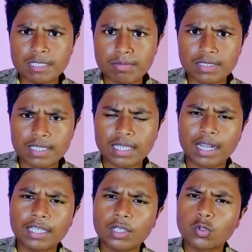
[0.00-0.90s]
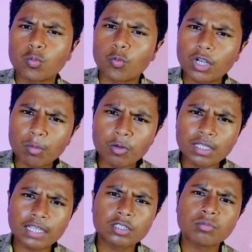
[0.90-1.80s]
স্পেসিফিকেশান এখানে কিন্তু
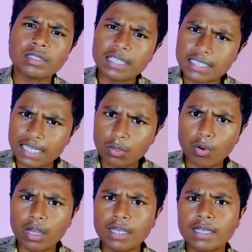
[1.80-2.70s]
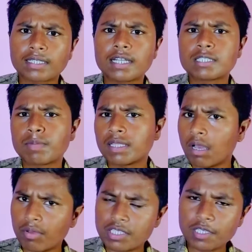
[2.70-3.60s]
মোটামুটি একদম ডিসেন্ট কোয়ালিটির একটা ডিসপ্লে
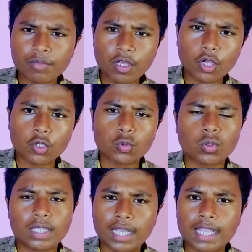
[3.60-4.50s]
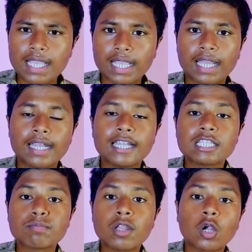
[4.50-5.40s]
দেওয়া হয়েছে তো দেখা যাক এখানে
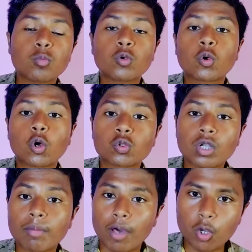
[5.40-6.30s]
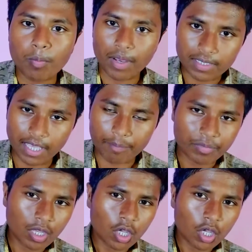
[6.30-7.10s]
ডিসপ্লে আউটপুট কতটা ভালো পাওয়া যায়